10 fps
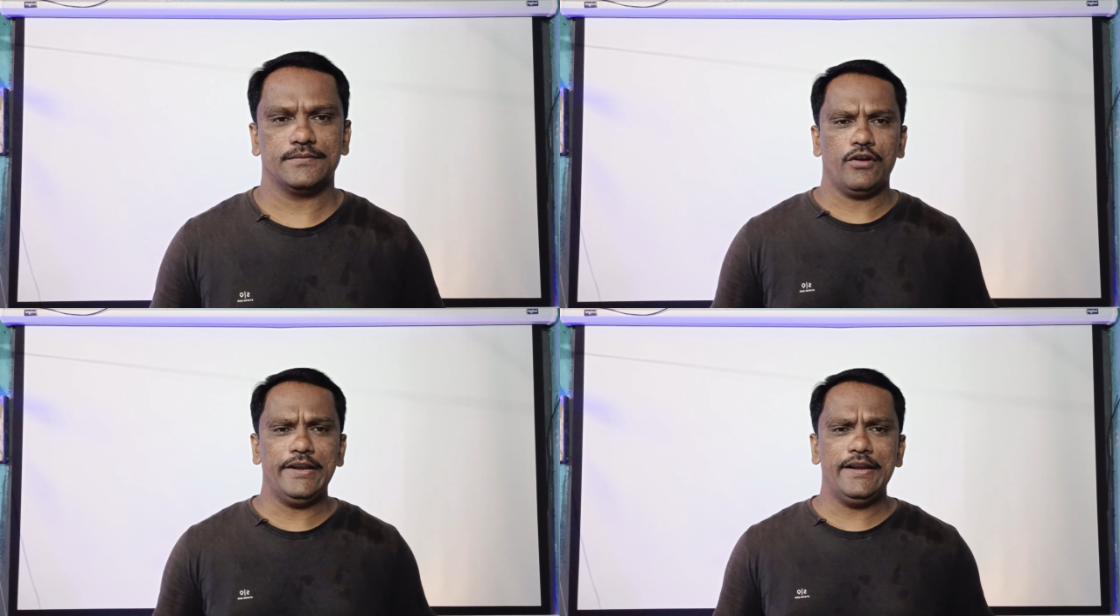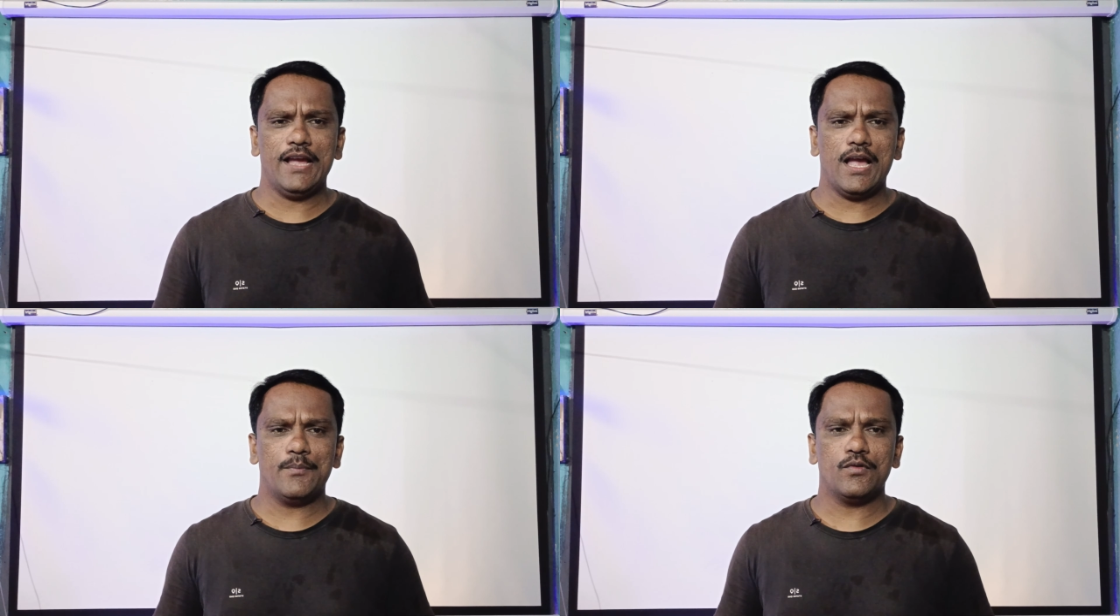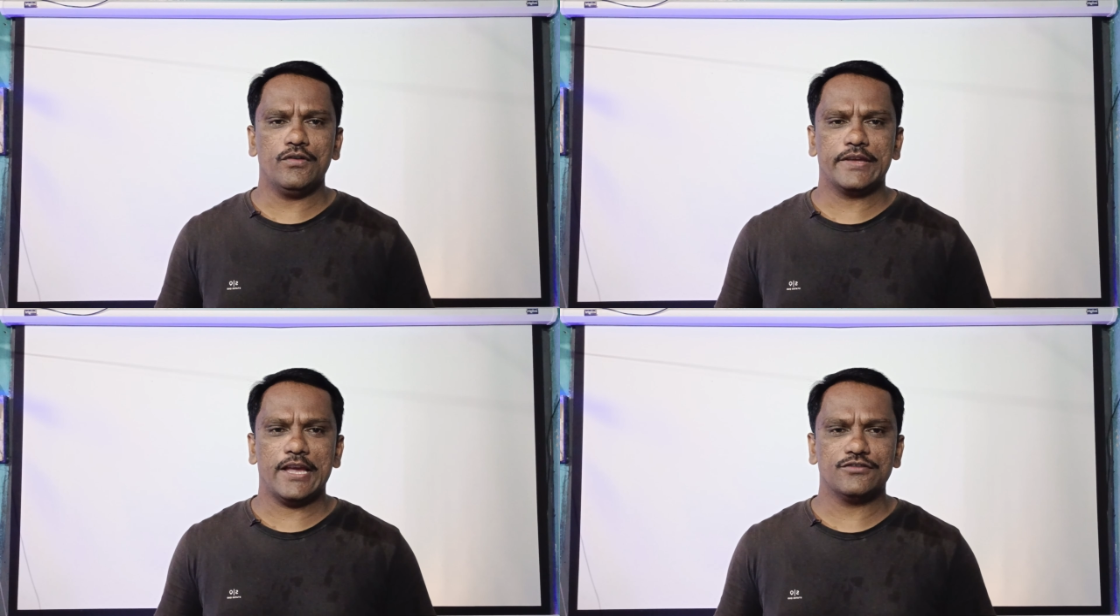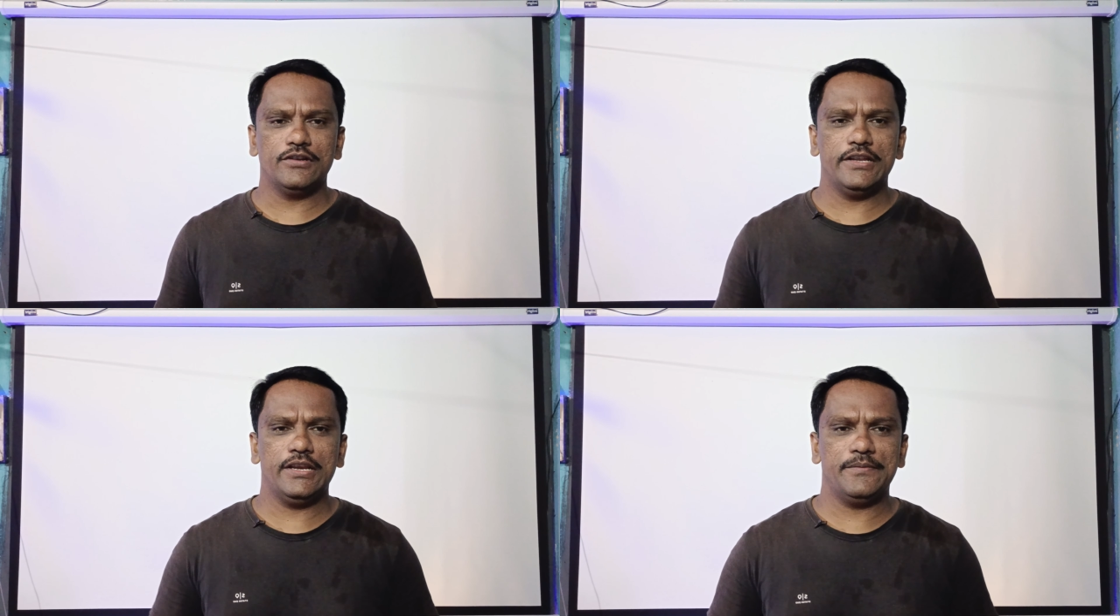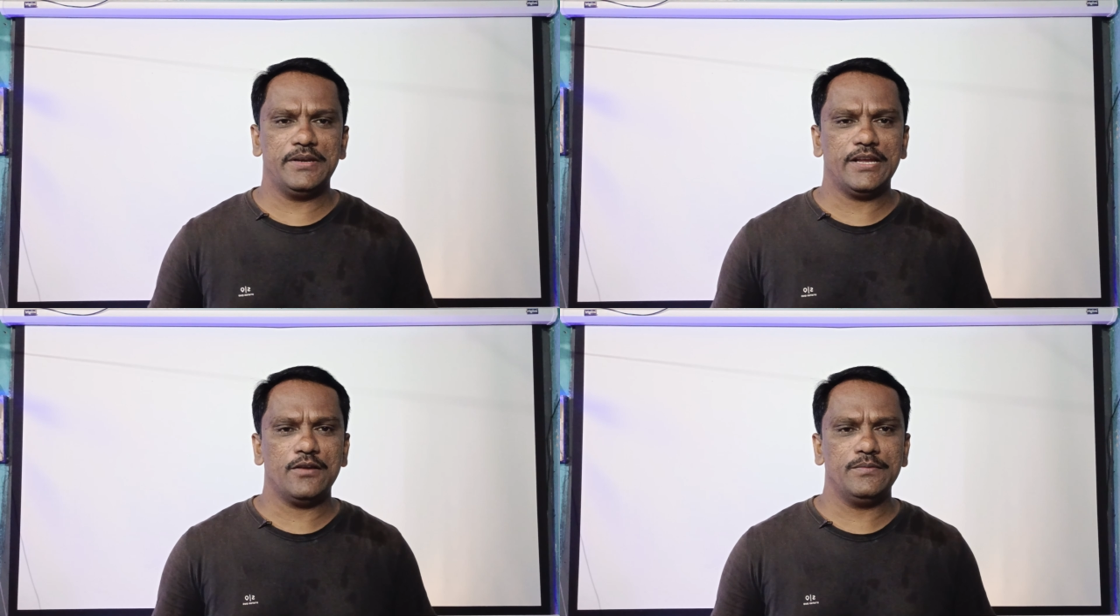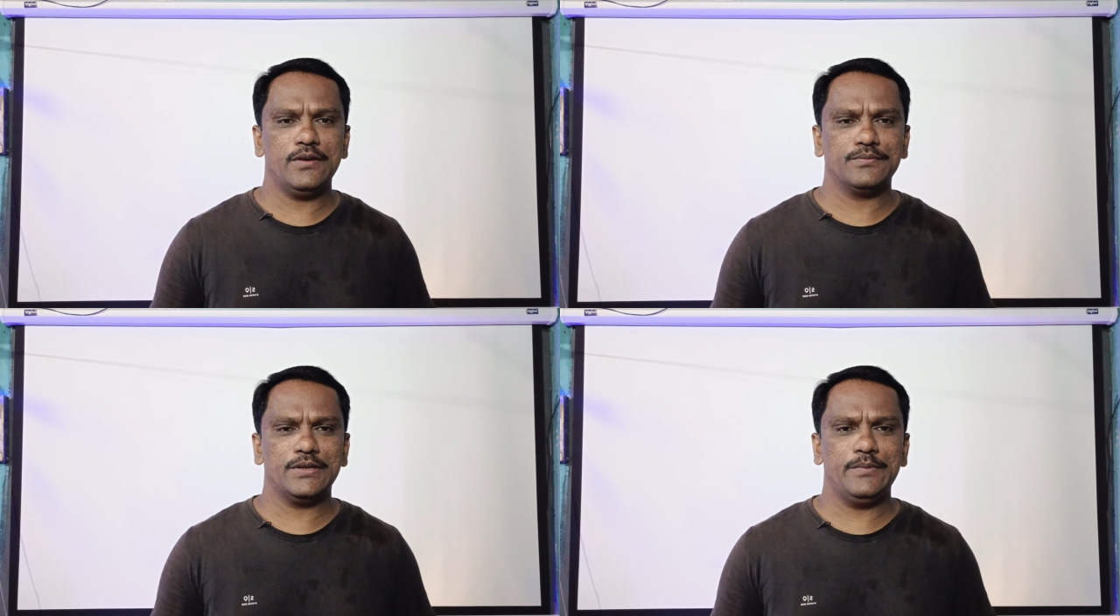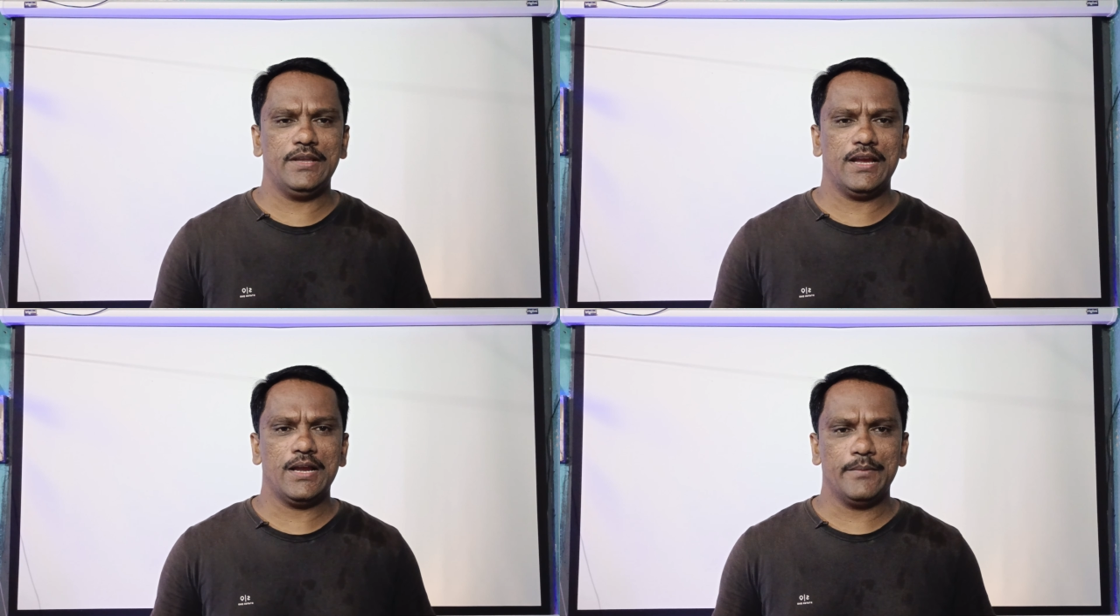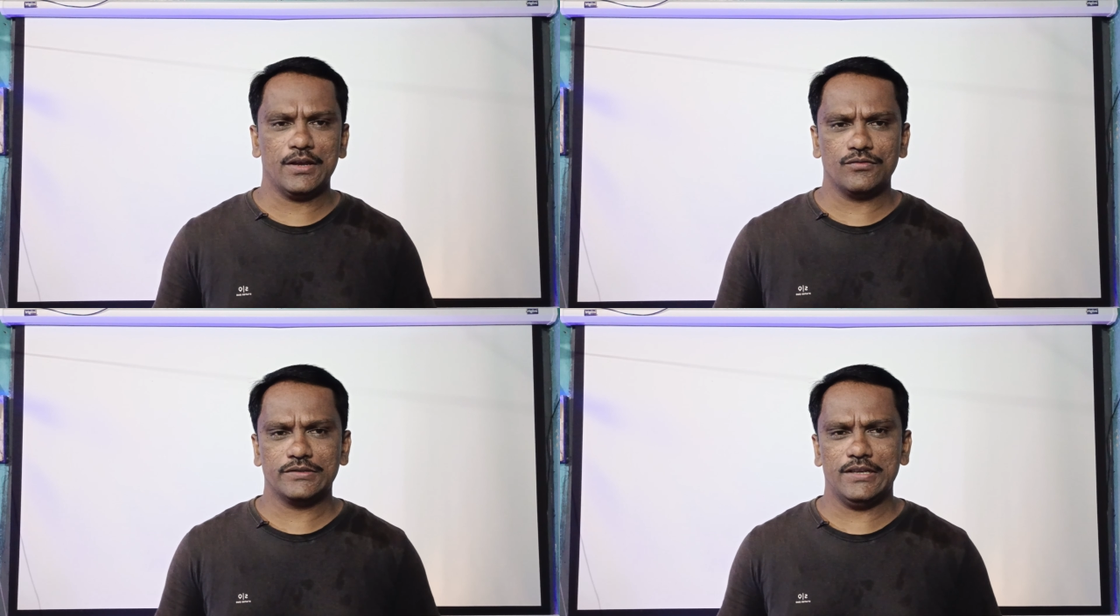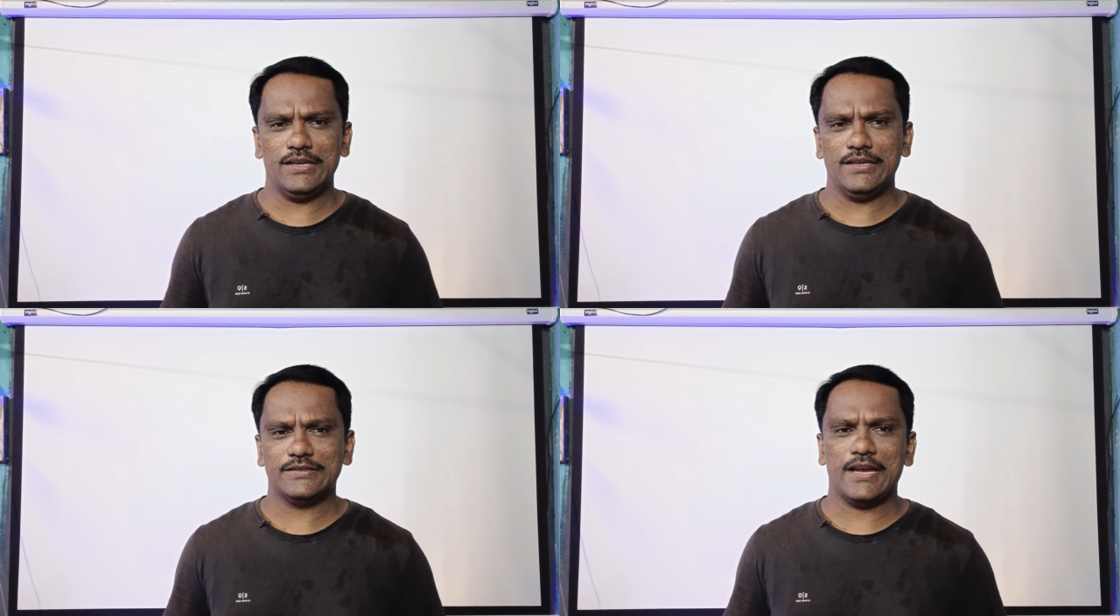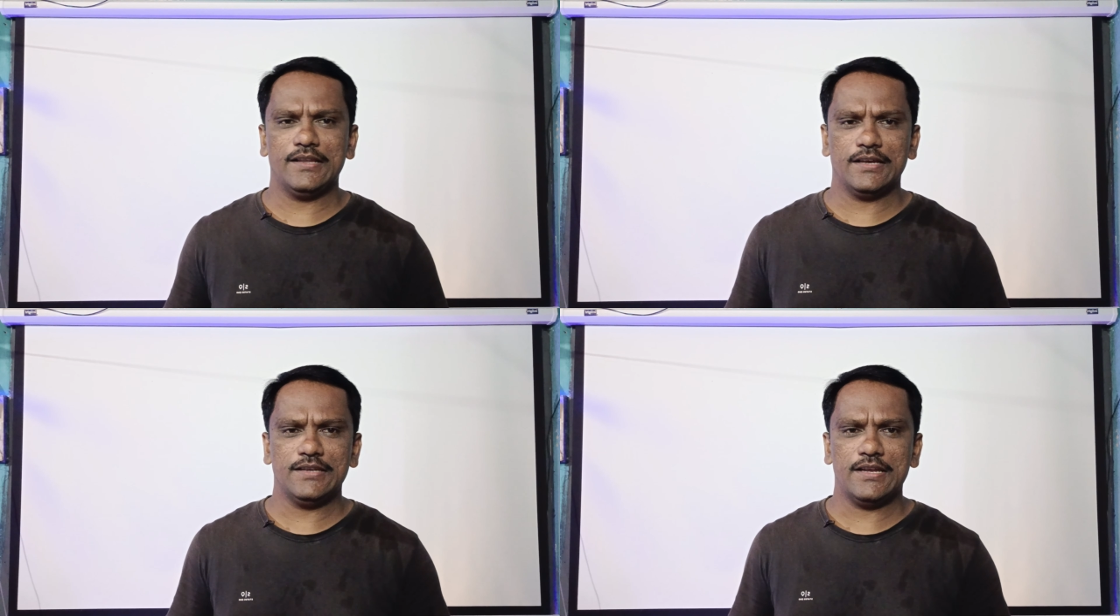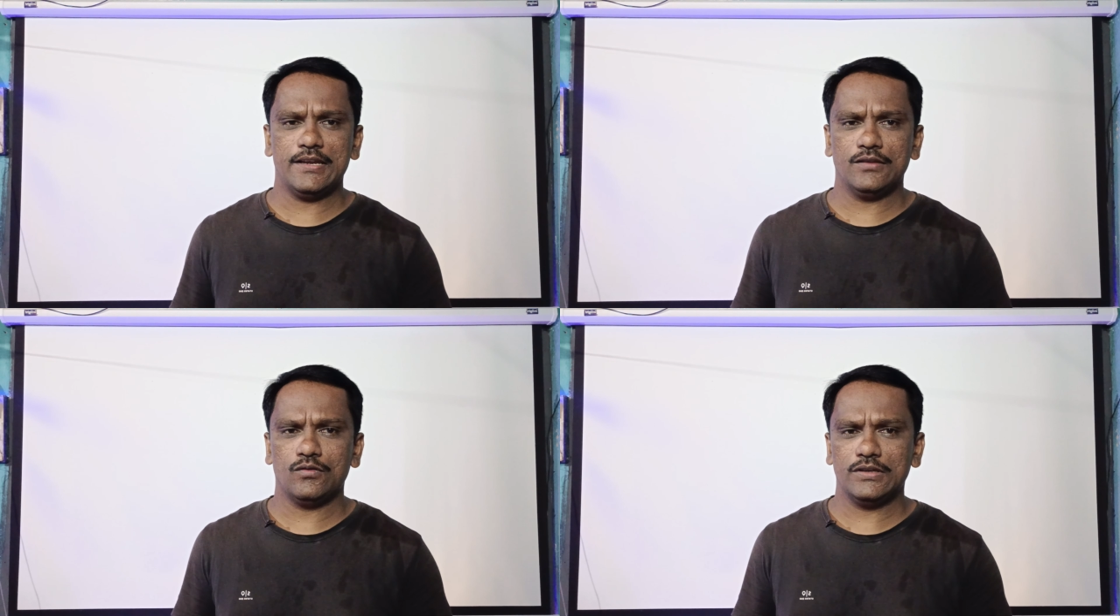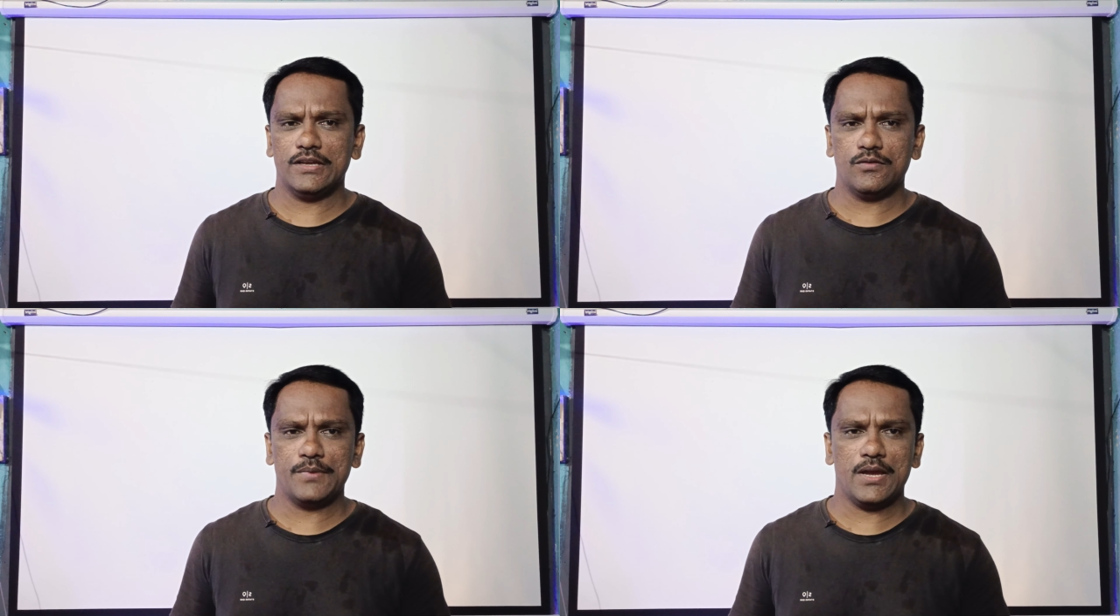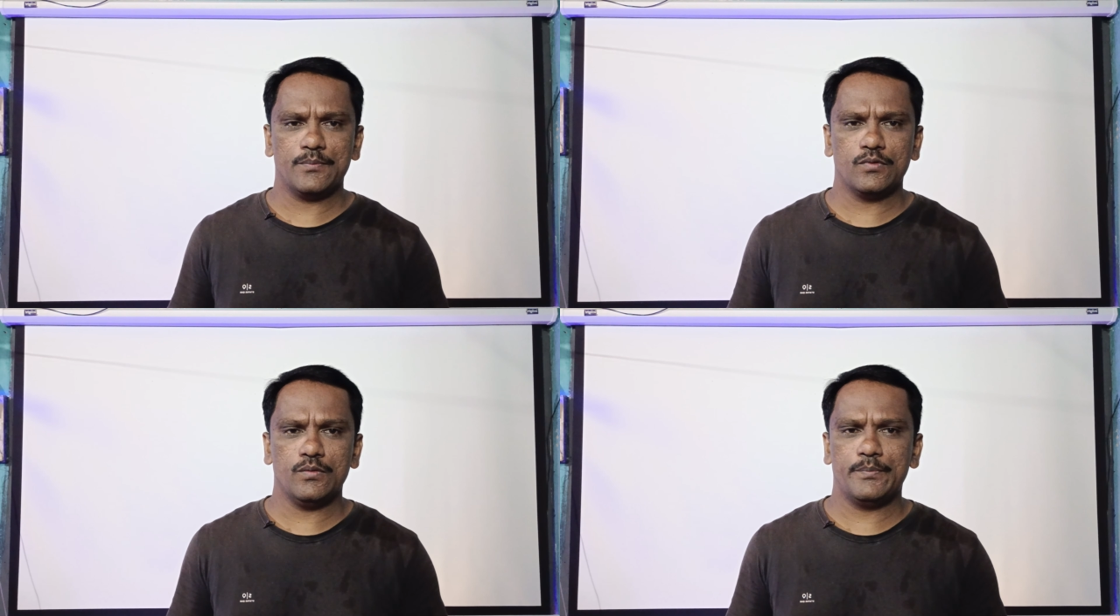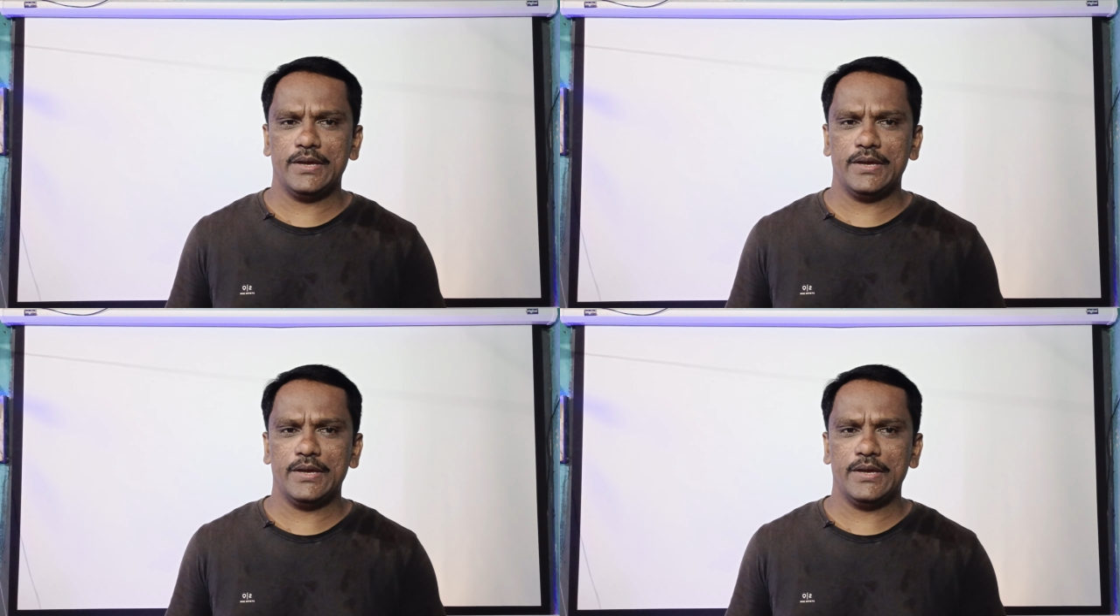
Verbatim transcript: ऑल इंडिया आपको कैश ऑन डिलीवरी का भी ऑप्शन मिल जाएगा मगर उसके लिए शायद हजार या दो हजार रुपया आपको